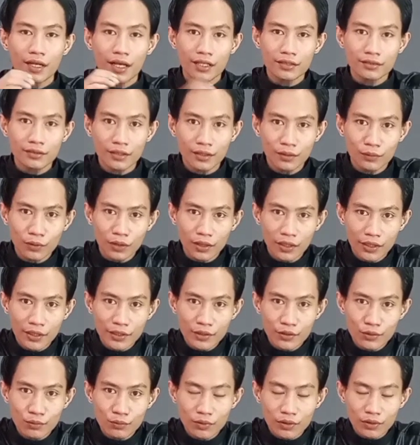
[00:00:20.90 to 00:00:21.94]

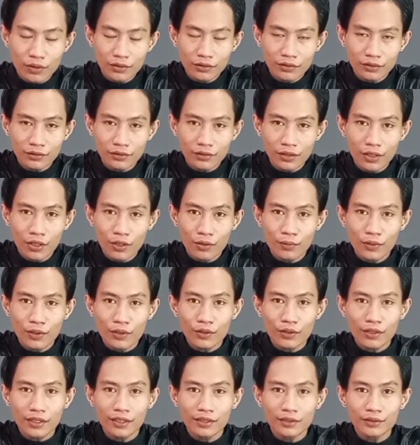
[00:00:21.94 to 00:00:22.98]
Assalamualaikum warahmatullahi
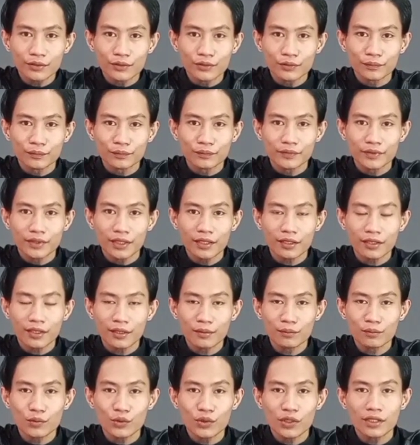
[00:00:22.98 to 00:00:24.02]
wabarakatuh.
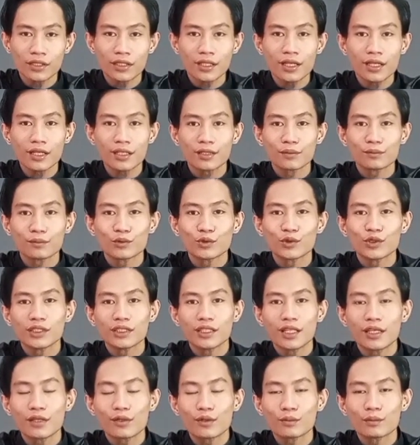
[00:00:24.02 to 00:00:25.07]
Alhamdulillah,
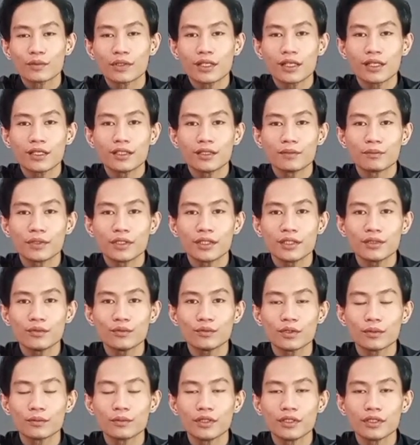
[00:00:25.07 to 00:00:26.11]
alhamdulillah rabbil alamin
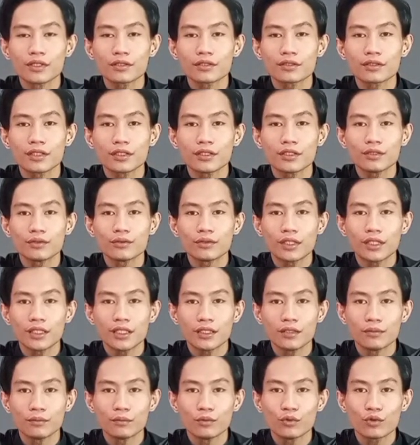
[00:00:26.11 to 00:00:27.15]
wa bihi wa
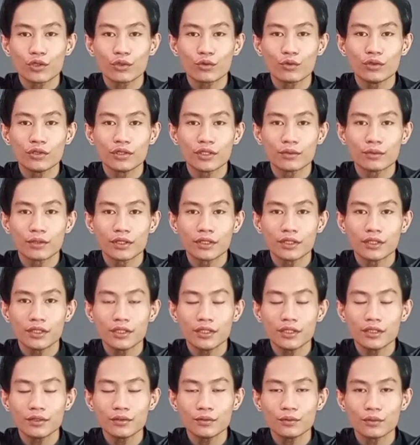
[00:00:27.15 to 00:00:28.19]
ala umuri dunya wa
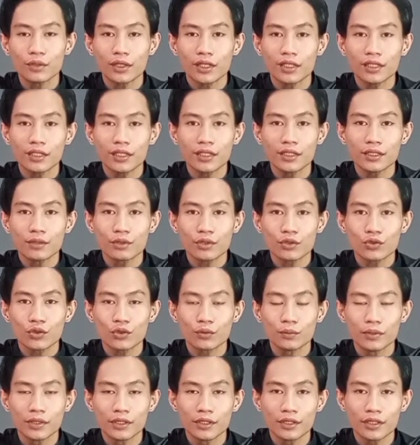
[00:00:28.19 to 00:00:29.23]
din wa ala alihi
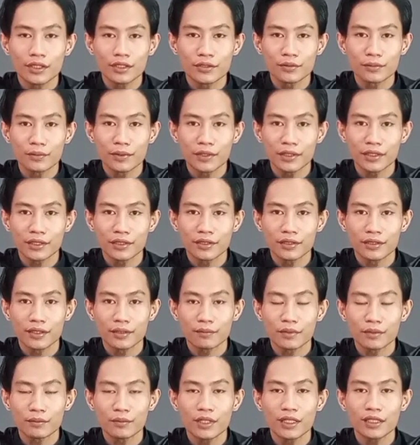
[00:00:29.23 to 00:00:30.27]
washabihi ajma'in.
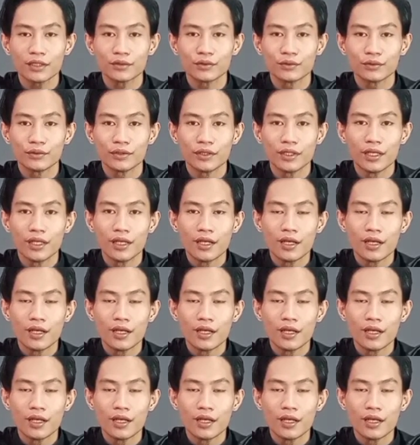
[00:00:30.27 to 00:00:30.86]
Amma ba'du.